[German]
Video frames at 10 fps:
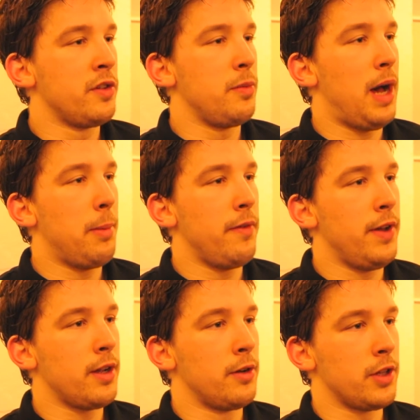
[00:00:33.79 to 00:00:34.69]
unsere Beine
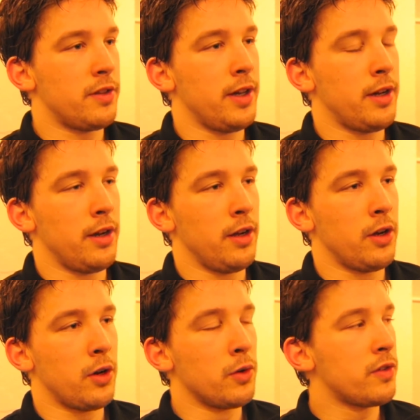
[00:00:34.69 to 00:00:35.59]
bewegen und das war sicher
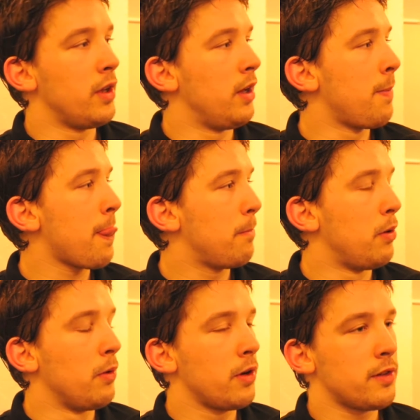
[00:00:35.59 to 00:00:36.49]
ein grosser
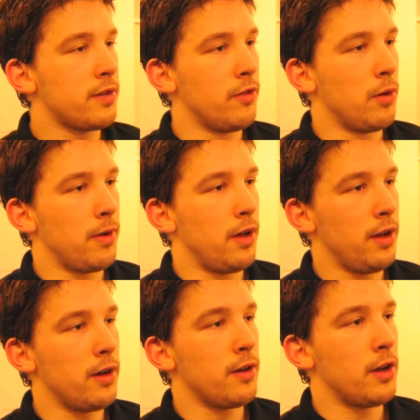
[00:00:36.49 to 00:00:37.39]
Punkt, den wir
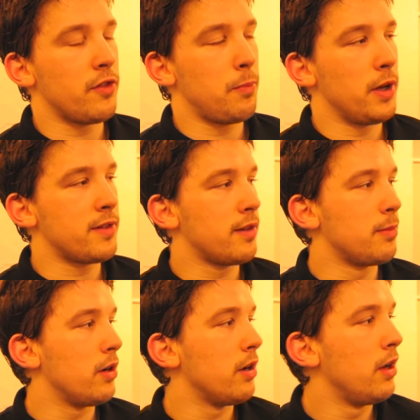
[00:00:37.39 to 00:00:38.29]
äh, also verpassen
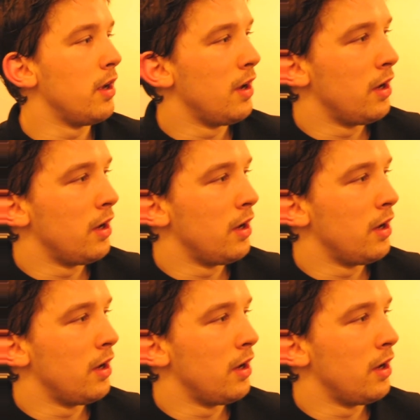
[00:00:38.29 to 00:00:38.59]
zu machen.